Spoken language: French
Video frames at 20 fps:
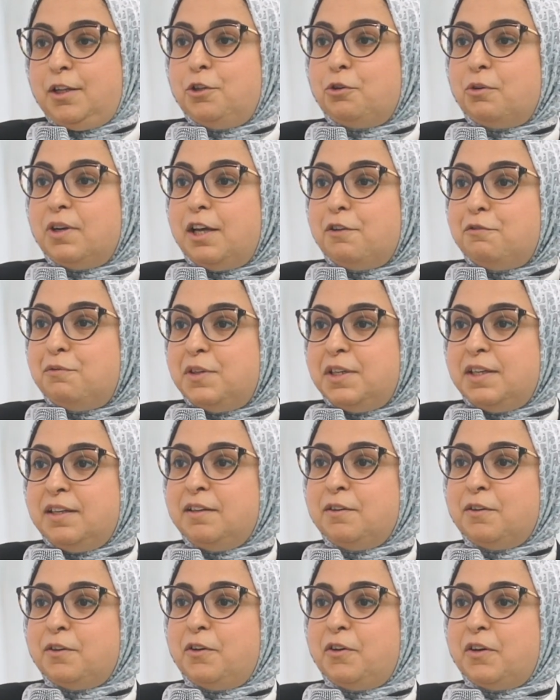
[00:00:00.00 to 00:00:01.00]
Dans la
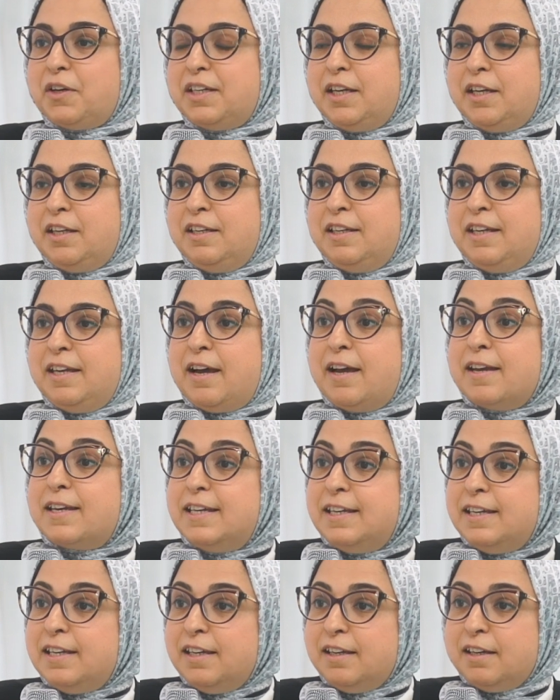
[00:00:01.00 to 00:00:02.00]
vie, euh, rien n'est
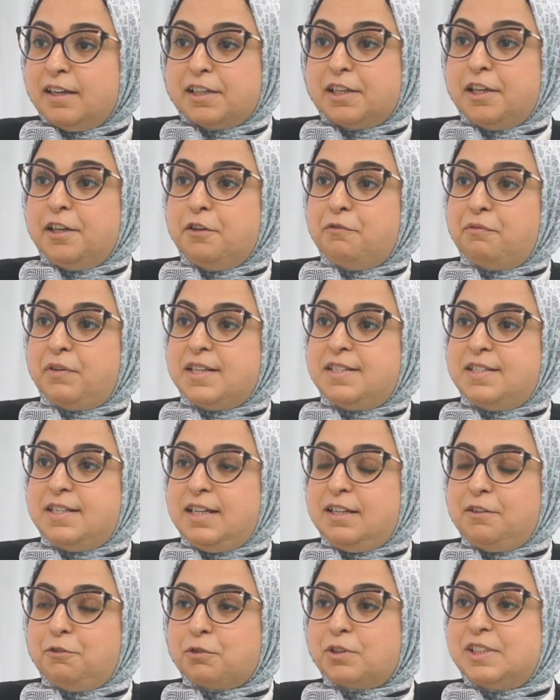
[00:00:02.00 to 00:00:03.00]
acquis, rien n'est
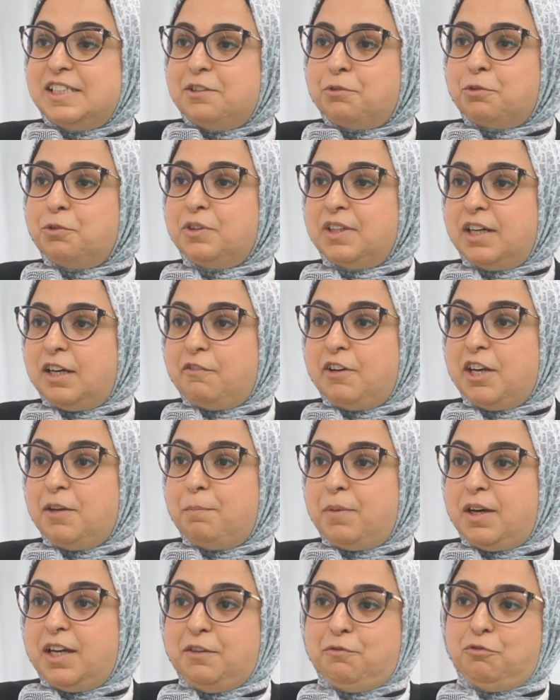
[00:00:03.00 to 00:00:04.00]
facile. Donc si on ne
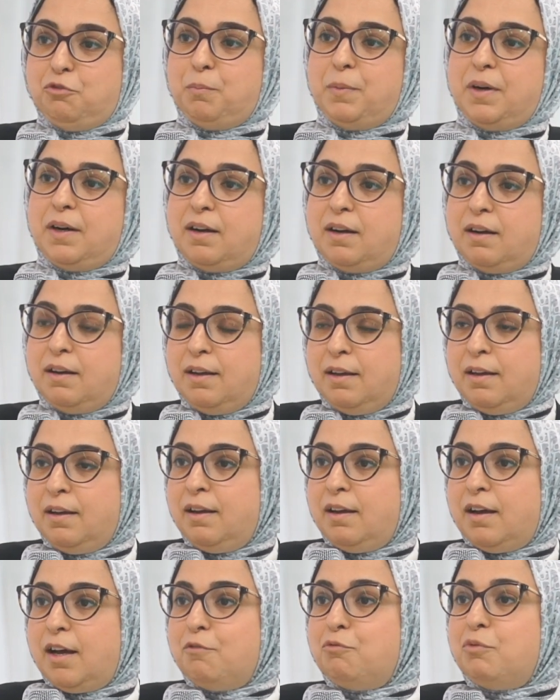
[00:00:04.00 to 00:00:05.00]
travaille pas, il ne faut pas
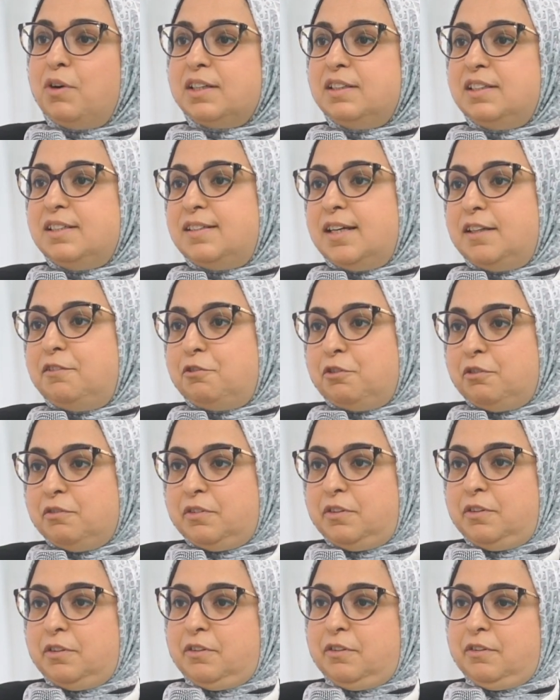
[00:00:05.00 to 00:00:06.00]
avoir des
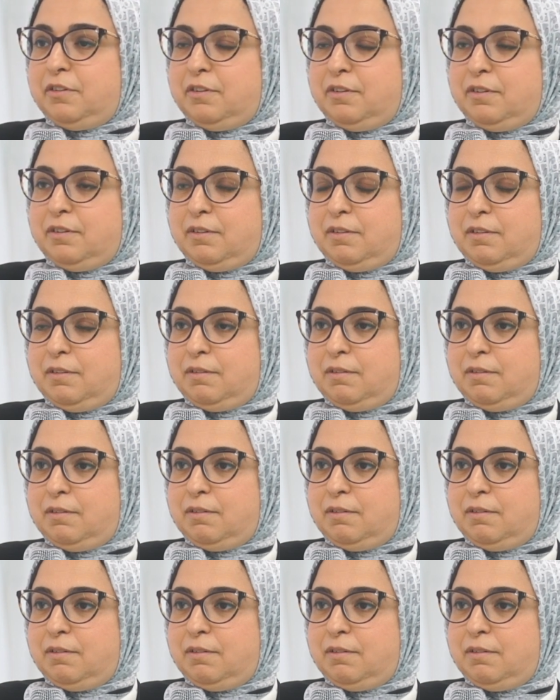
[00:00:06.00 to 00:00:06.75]
attentes euh,